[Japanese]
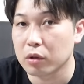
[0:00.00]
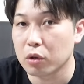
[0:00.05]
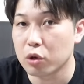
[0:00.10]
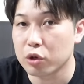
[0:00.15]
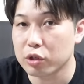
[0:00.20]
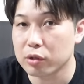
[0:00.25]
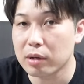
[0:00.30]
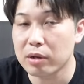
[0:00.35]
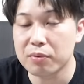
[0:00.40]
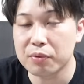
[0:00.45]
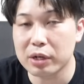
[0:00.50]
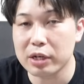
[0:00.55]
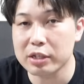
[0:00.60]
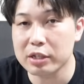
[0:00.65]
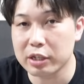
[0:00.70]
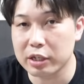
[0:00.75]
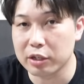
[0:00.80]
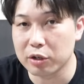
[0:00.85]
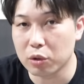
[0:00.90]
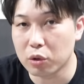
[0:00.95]
こいつは不可
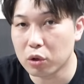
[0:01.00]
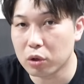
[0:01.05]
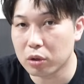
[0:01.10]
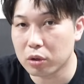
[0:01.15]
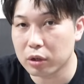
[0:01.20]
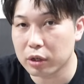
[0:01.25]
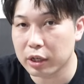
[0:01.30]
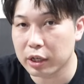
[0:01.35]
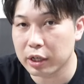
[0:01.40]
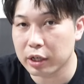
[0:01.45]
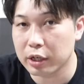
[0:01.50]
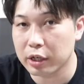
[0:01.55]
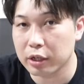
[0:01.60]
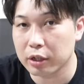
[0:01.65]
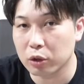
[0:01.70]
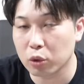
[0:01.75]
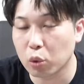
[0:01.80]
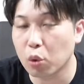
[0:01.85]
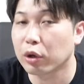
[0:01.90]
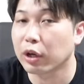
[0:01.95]
思議の、
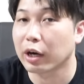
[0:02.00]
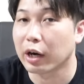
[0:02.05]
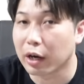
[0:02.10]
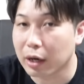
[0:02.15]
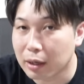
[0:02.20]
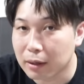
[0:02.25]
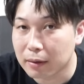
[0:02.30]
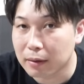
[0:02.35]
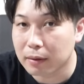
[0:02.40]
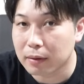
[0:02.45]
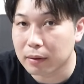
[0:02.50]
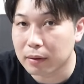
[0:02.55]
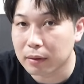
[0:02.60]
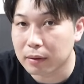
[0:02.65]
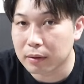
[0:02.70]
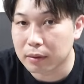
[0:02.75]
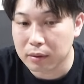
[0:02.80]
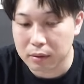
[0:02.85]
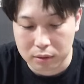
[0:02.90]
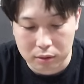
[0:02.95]
えー、どこキャラ。うん。
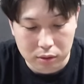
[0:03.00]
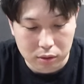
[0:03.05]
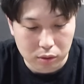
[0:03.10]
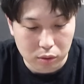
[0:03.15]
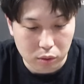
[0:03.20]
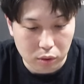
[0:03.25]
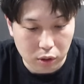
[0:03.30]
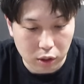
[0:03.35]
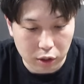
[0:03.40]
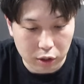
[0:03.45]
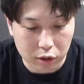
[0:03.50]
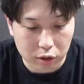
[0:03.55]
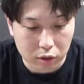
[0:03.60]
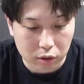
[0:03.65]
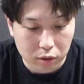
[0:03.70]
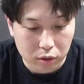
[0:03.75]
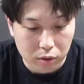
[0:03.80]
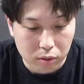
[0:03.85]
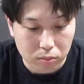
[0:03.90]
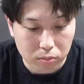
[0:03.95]
はい。
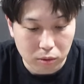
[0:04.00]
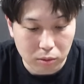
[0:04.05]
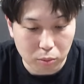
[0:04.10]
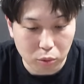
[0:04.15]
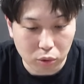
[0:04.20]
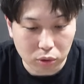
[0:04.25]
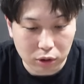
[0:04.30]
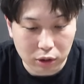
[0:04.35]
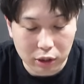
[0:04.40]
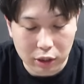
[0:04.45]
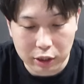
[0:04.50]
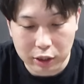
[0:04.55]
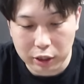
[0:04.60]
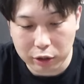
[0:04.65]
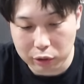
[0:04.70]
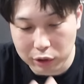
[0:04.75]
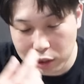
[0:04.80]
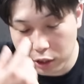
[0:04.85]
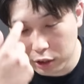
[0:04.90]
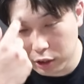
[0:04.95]
モンタナいな
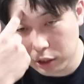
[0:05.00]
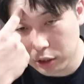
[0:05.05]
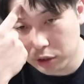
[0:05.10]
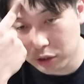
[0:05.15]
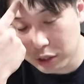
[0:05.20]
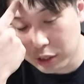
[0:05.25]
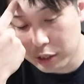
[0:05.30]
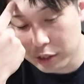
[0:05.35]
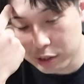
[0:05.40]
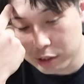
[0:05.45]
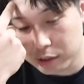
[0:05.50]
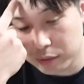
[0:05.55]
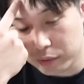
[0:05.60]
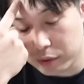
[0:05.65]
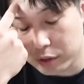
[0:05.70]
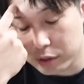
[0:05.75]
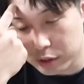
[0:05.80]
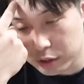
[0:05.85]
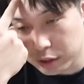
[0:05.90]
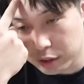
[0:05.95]
いとやりたくないですね、
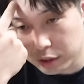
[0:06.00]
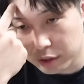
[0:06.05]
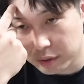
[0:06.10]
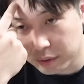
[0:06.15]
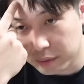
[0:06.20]
不可思議。うん。